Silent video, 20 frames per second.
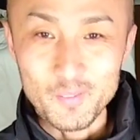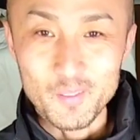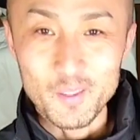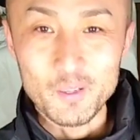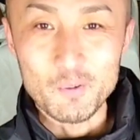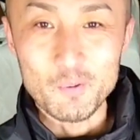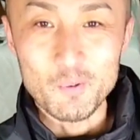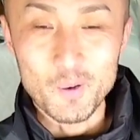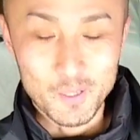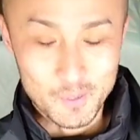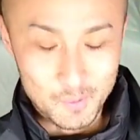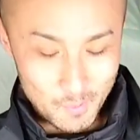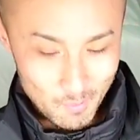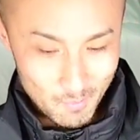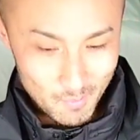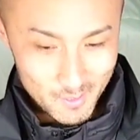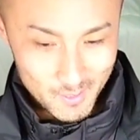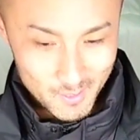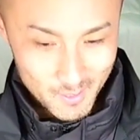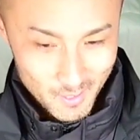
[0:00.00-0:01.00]
チャンネルをはじめ
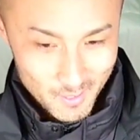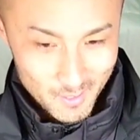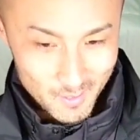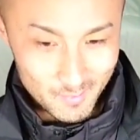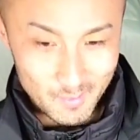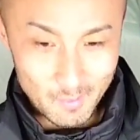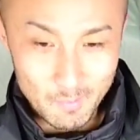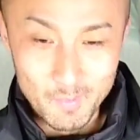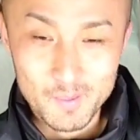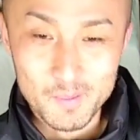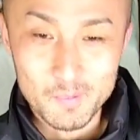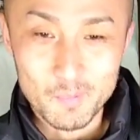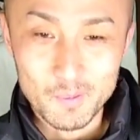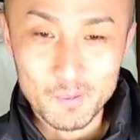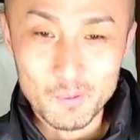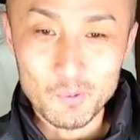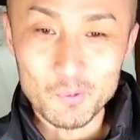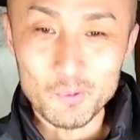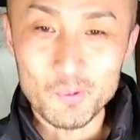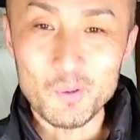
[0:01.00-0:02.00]
まして、えー、様々
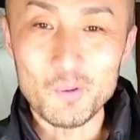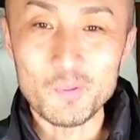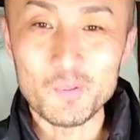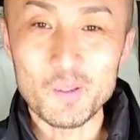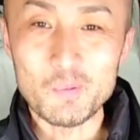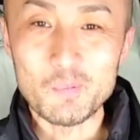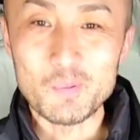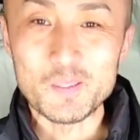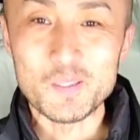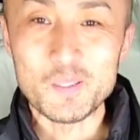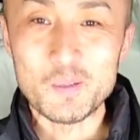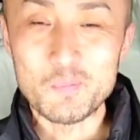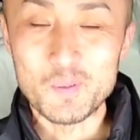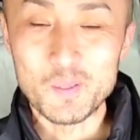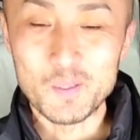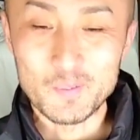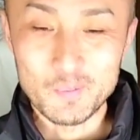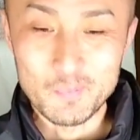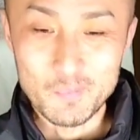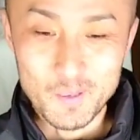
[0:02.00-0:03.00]
なことがございました。
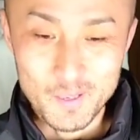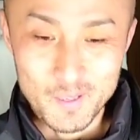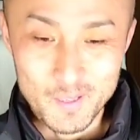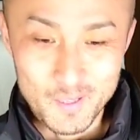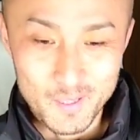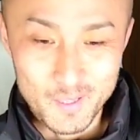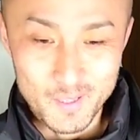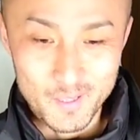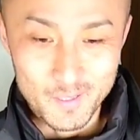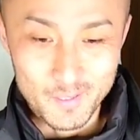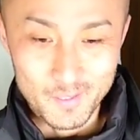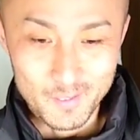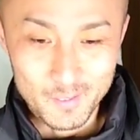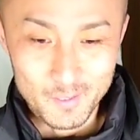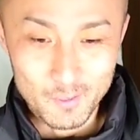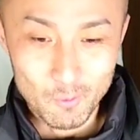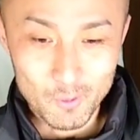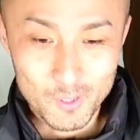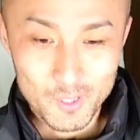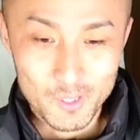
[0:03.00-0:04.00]
皆様、
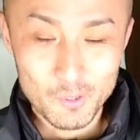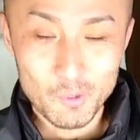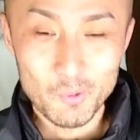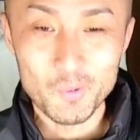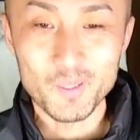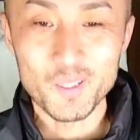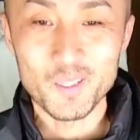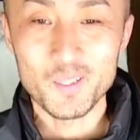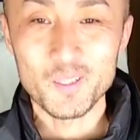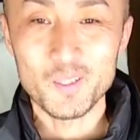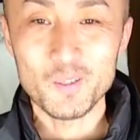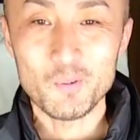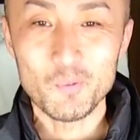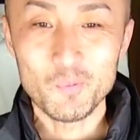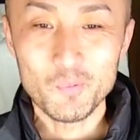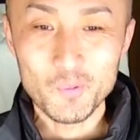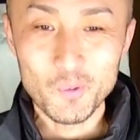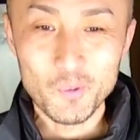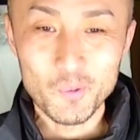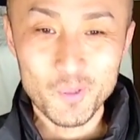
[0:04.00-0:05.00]
えー、ご視聴いただき
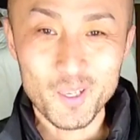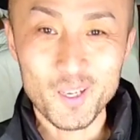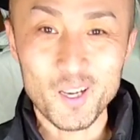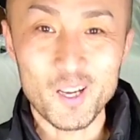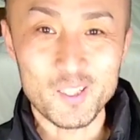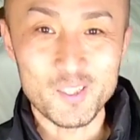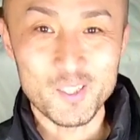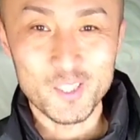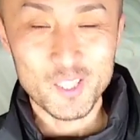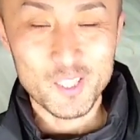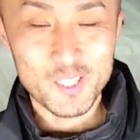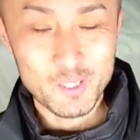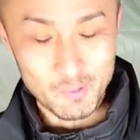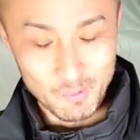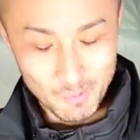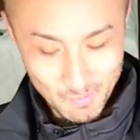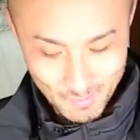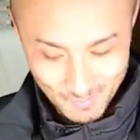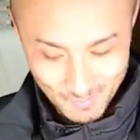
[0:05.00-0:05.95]
本当に感謝して